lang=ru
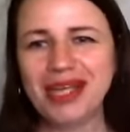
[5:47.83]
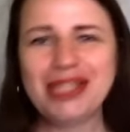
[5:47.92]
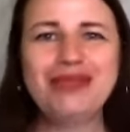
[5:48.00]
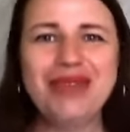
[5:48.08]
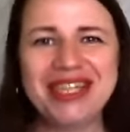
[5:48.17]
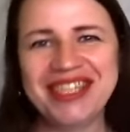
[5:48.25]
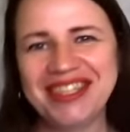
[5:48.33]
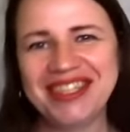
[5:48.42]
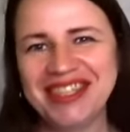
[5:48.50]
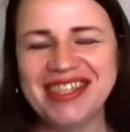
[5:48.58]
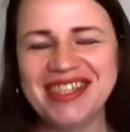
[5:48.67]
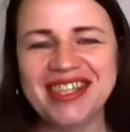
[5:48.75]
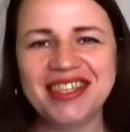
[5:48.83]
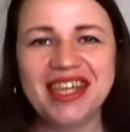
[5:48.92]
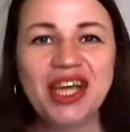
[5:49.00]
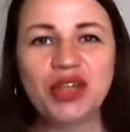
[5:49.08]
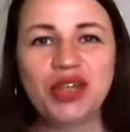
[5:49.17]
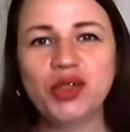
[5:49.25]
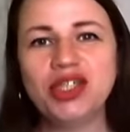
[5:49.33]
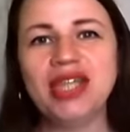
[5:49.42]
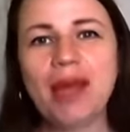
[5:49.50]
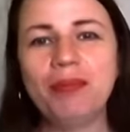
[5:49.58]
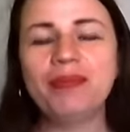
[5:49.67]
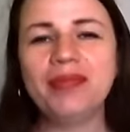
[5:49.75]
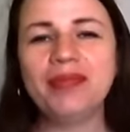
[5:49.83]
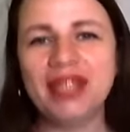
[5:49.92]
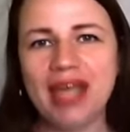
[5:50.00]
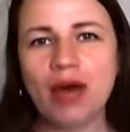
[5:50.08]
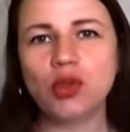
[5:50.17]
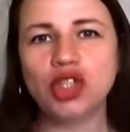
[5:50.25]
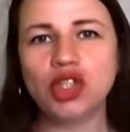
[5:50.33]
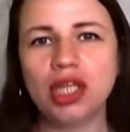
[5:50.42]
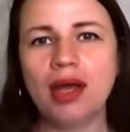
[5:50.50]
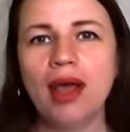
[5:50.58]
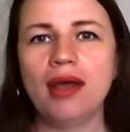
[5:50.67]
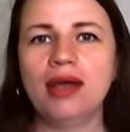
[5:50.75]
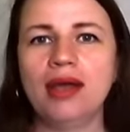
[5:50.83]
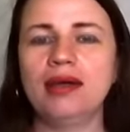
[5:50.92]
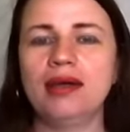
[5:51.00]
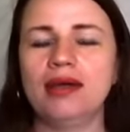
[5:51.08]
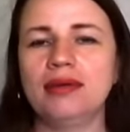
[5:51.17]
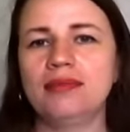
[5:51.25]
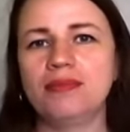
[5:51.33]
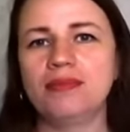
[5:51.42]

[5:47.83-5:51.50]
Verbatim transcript: с бешеной силой. То есть я, я уже а,